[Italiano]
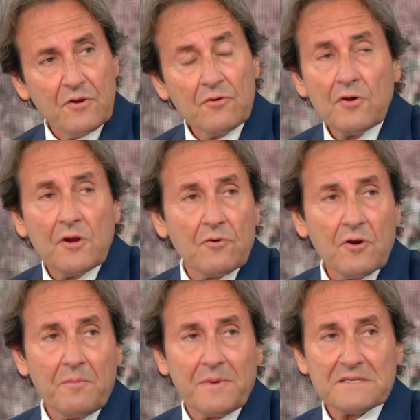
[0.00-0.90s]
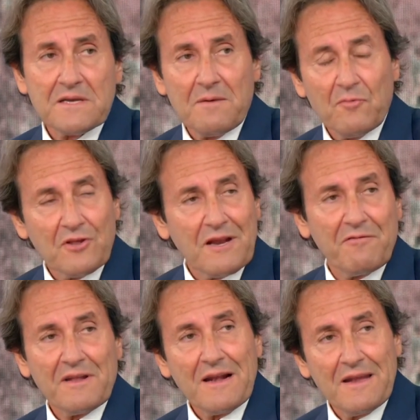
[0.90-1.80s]
Noi in Europa siamo tra i
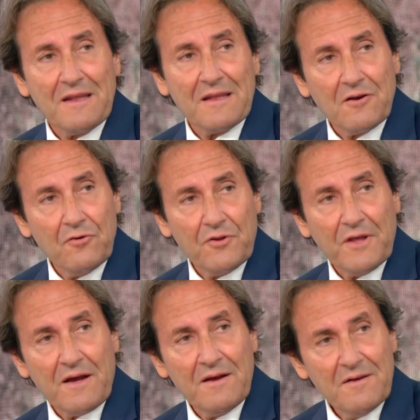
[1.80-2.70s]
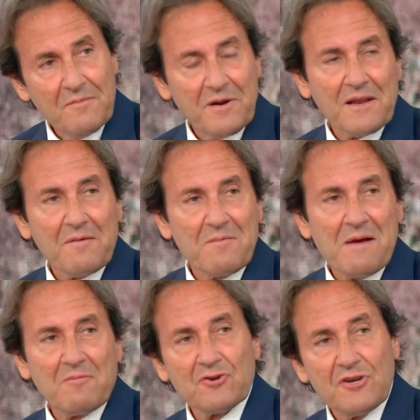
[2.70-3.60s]
fanalini di coda perché
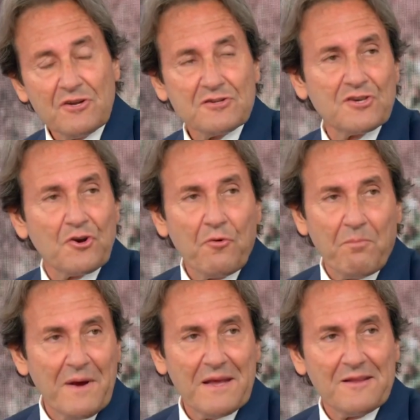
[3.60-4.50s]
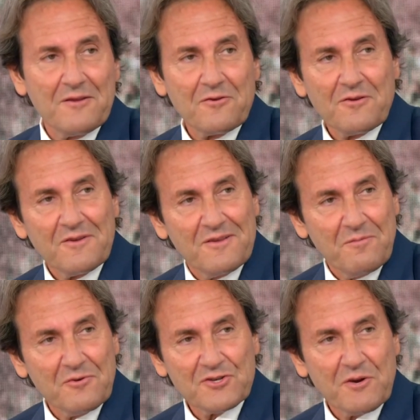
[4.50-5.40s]
abbiamo i nostri competitor
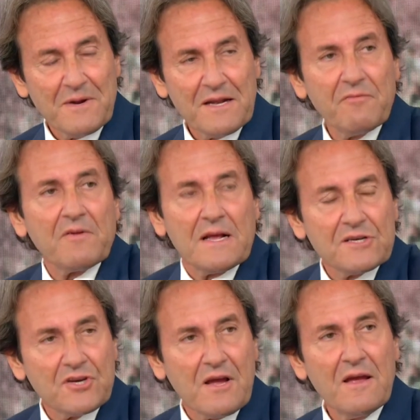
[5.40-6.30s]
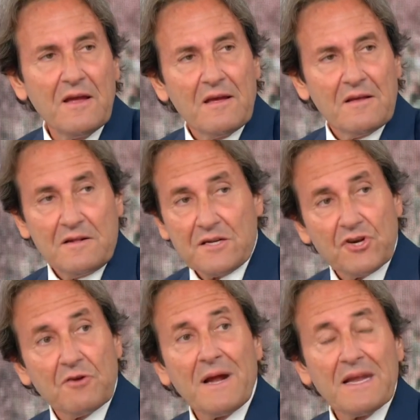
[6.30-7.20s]
tipo Germania e Francia la
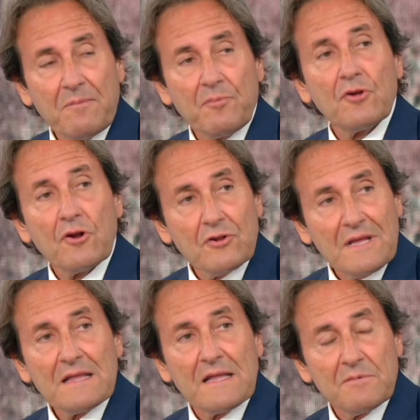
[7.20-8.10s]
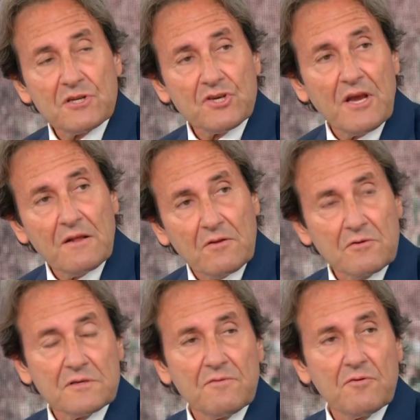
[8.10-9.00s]
Germania ha più dell'80%
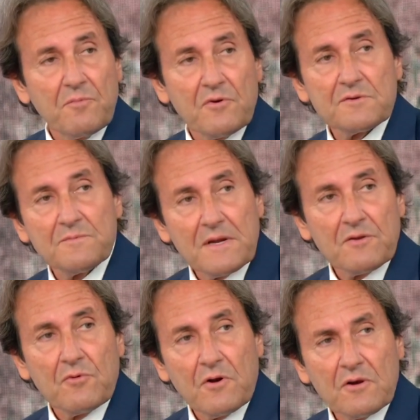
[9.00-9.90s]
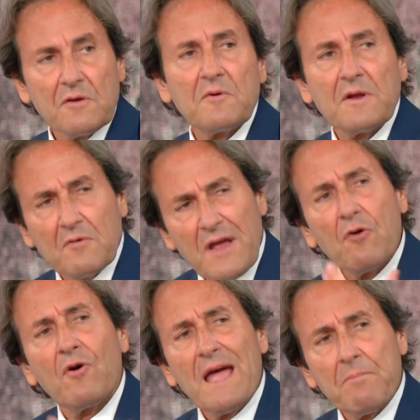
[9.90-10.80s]
di sviluppo dello smart working, è
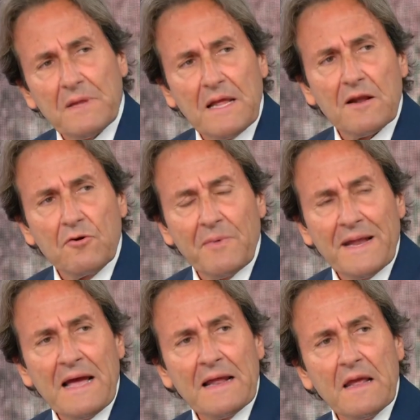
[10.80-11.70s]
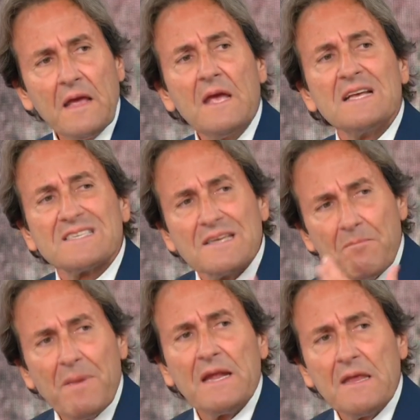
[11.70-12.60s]
un gap da recuperare
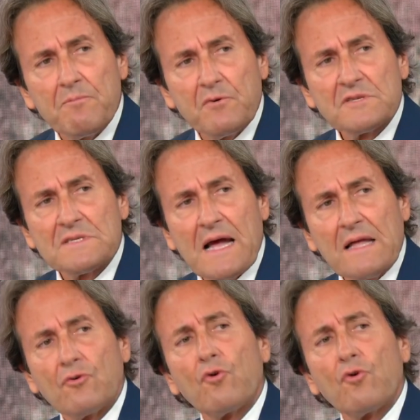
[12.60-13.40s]
sebbene impostato,